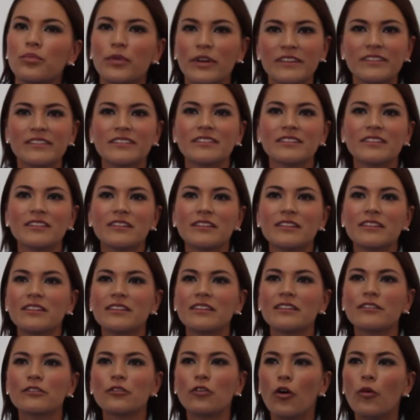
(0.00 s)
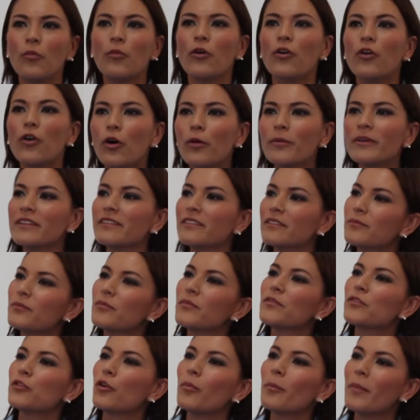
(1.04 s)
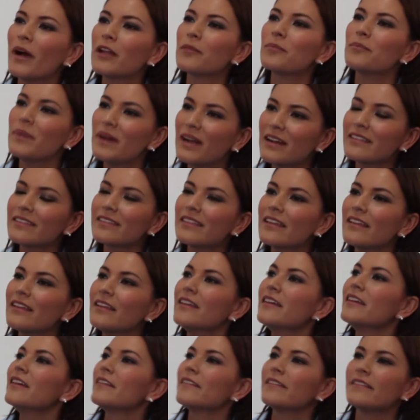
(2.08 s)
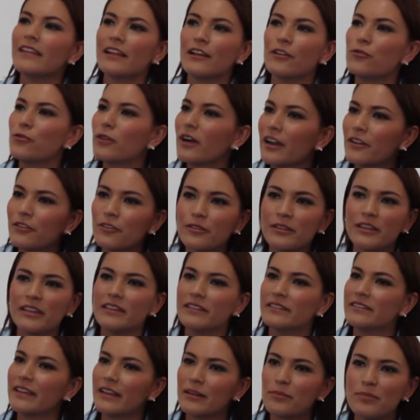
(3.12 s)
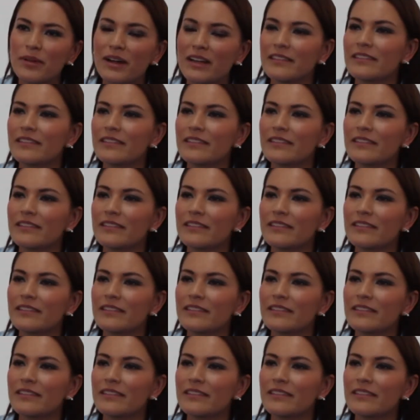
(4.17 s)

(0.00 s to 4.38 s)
pues, como joven, tomar parte del lugar y ser